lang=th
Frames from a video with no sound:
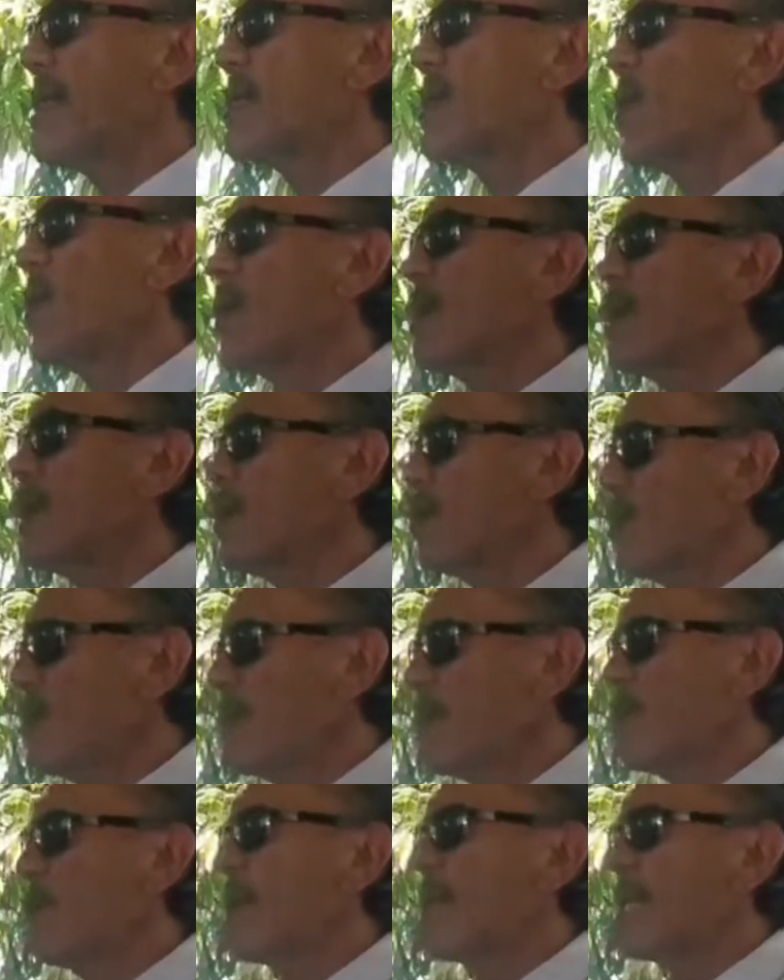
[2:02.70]
ทัดตกแล้วคุณ
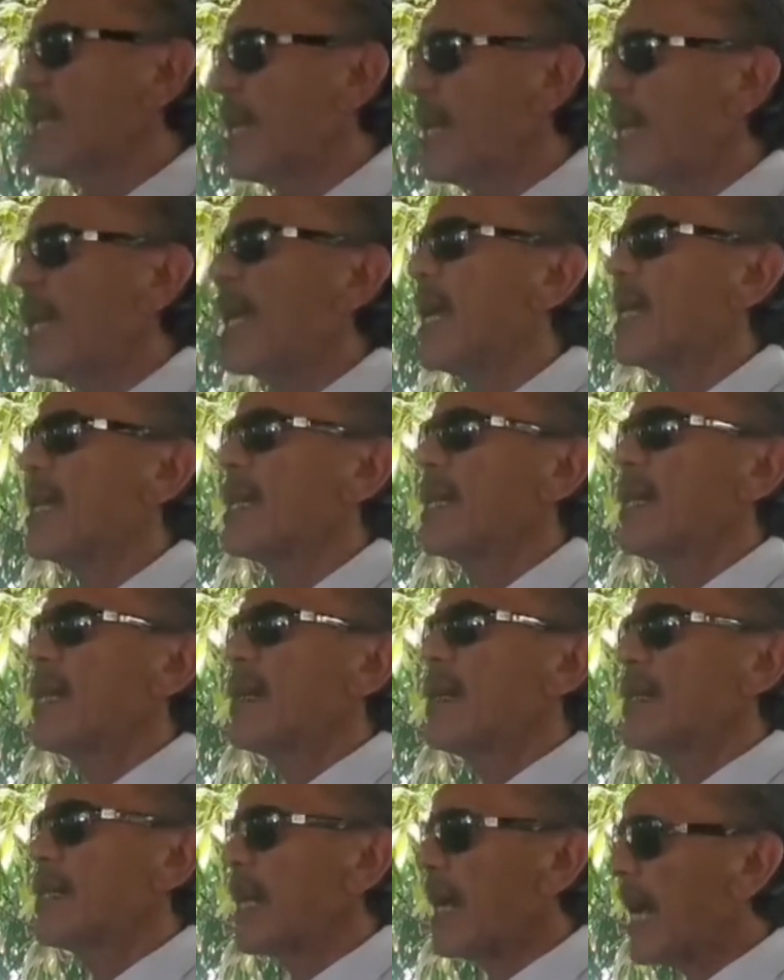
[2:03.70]
มีอุบัติเหตุ
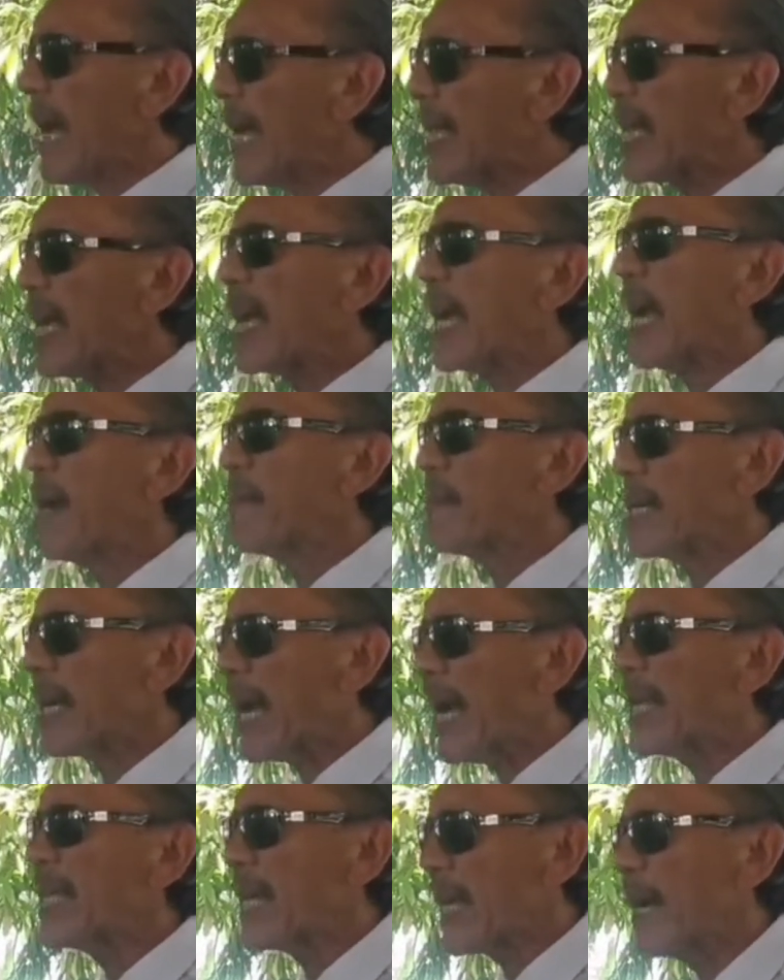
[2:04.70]
จะฆาตกรรมจะ
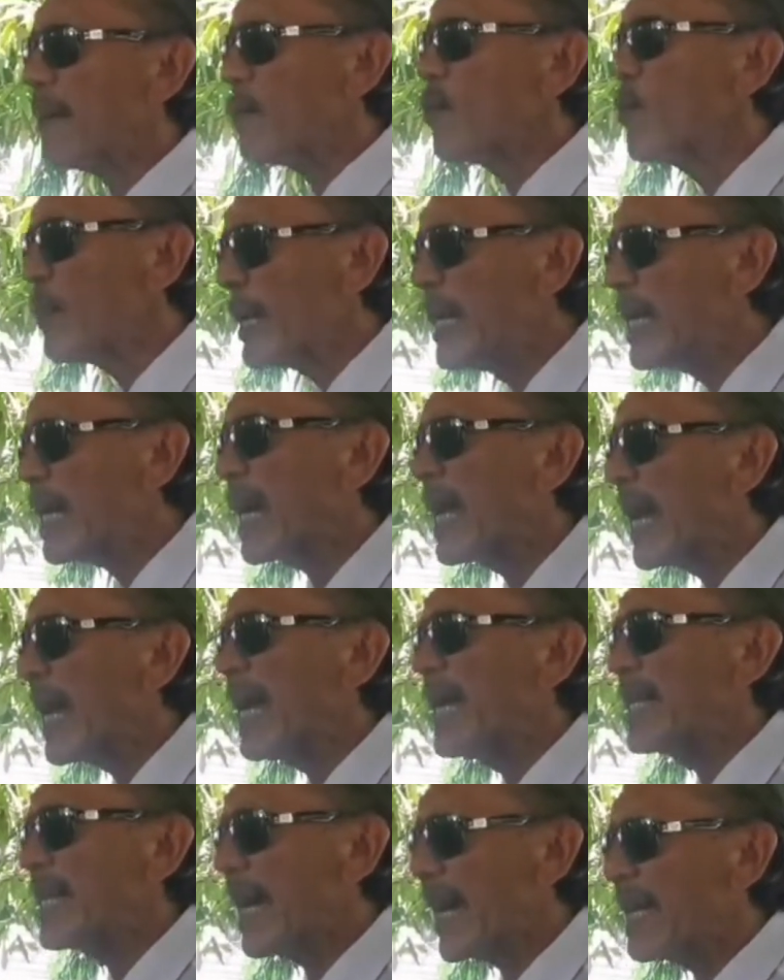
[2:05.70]
ฆาตกรรมคุณเป็นเรื่องอะไร
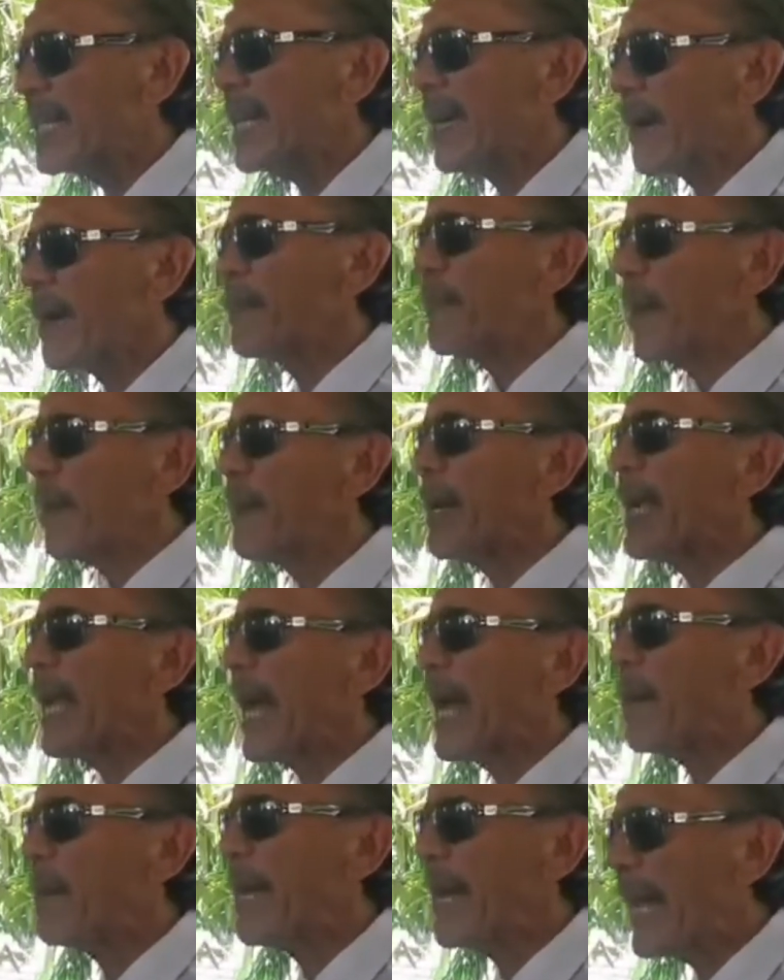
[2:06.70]
จะฆาตกรรมทำไม
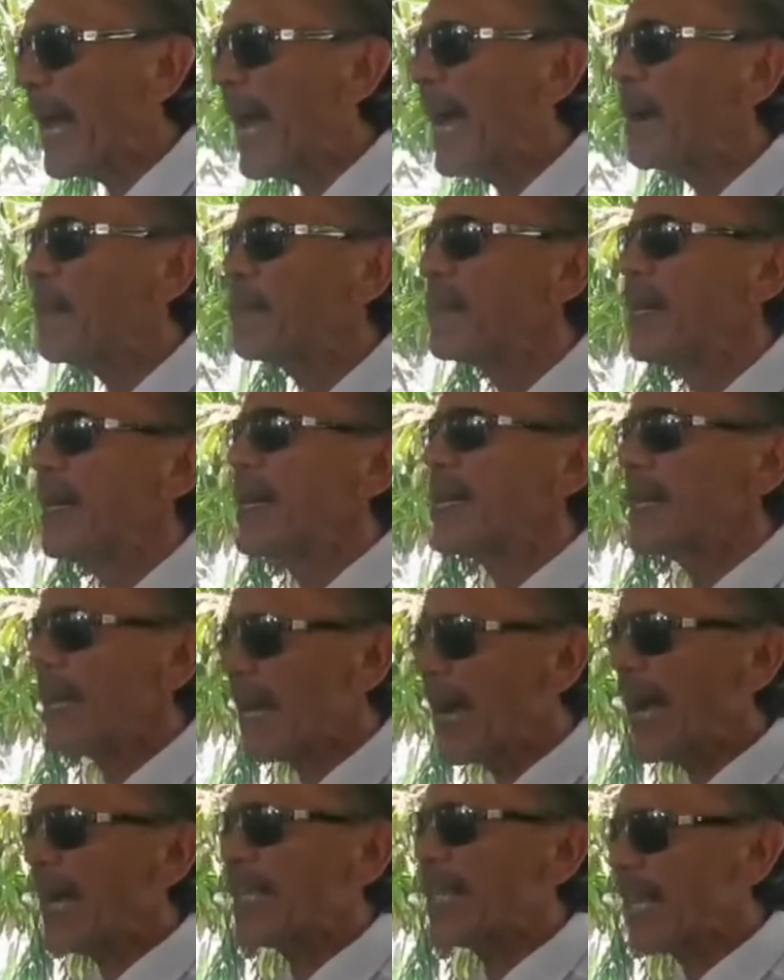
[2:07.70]
กลางแม่น้ำ
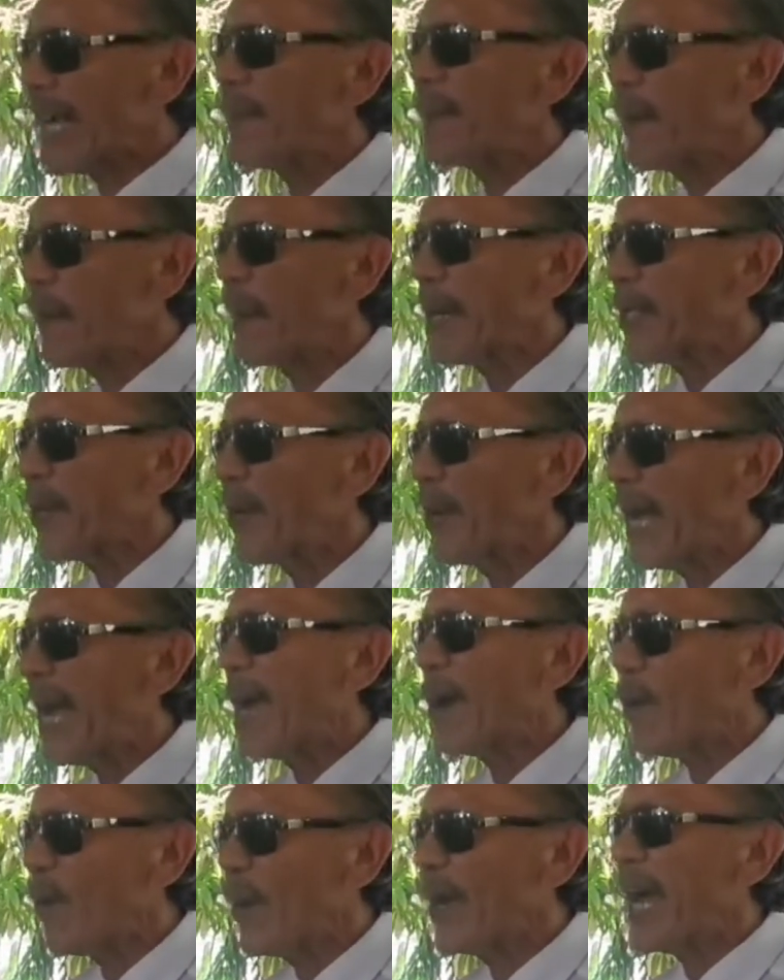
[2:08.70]
จะฆาตกรรมทำไมต่อห
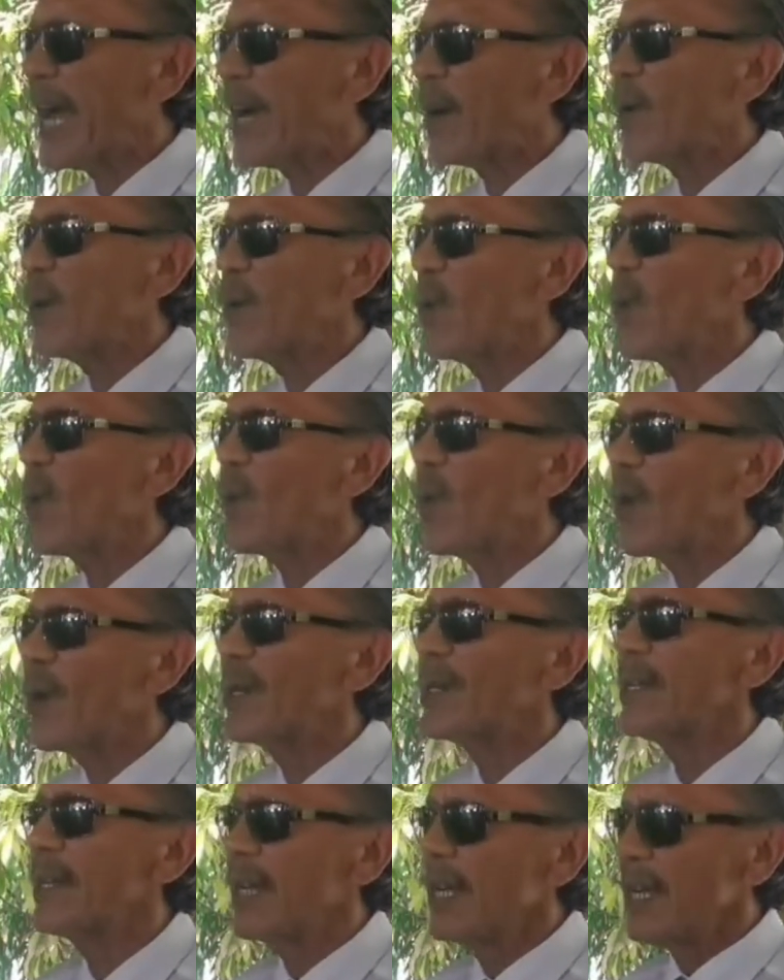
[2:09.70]
น้าคน 5 คน6ค
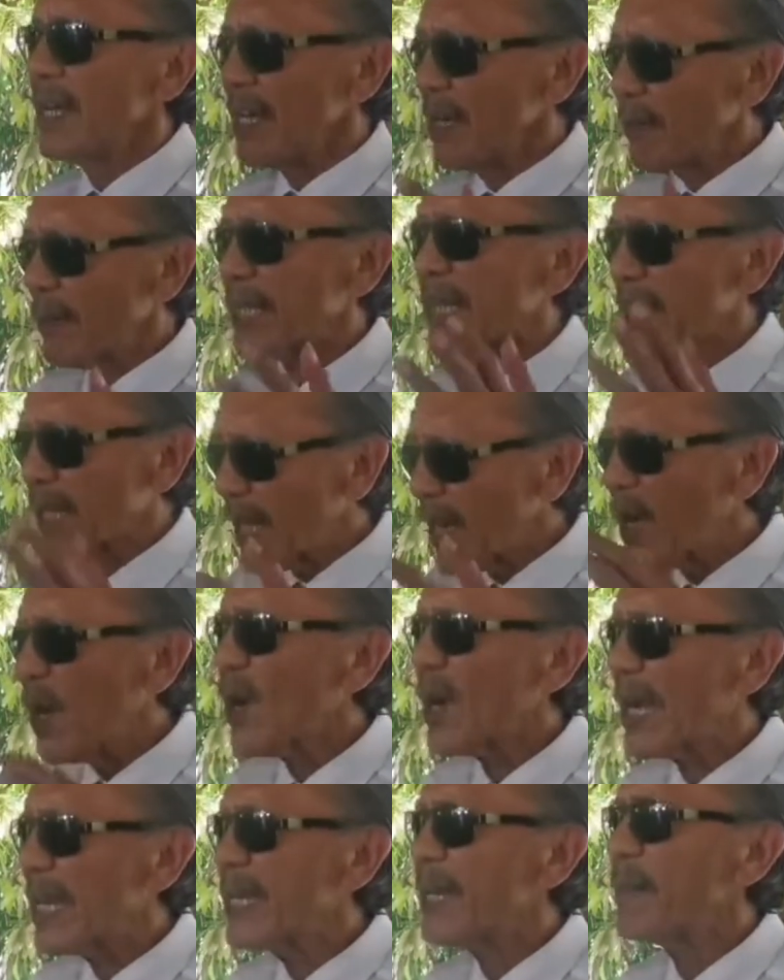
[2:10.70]
น หรือว่าจะทะ
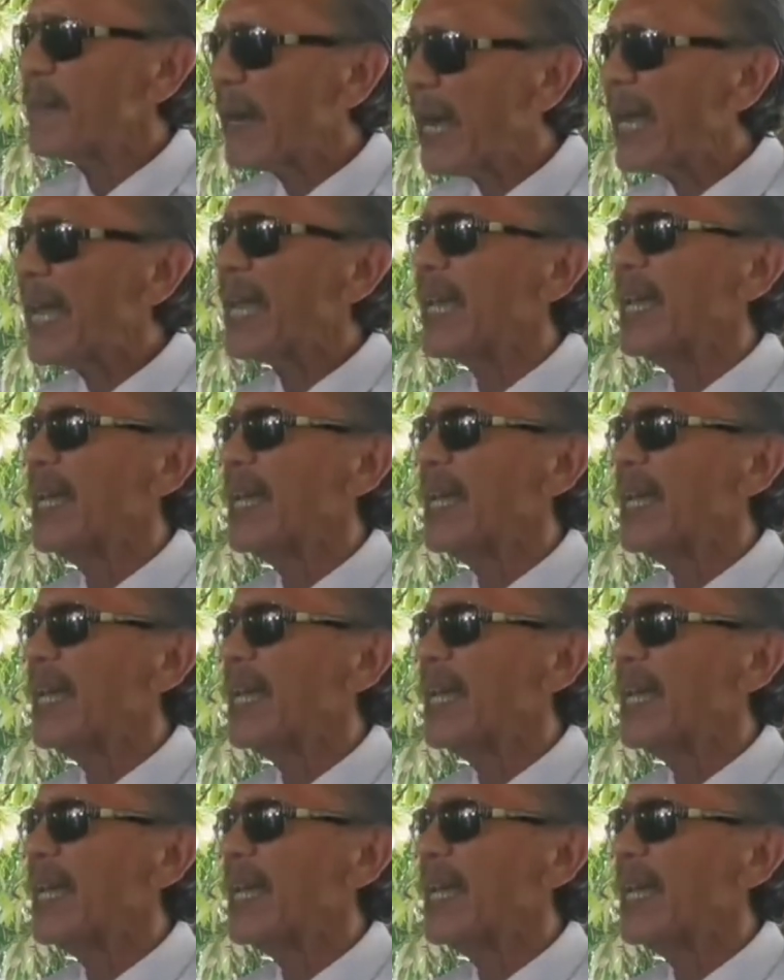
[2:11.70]
เลาะกันทำไม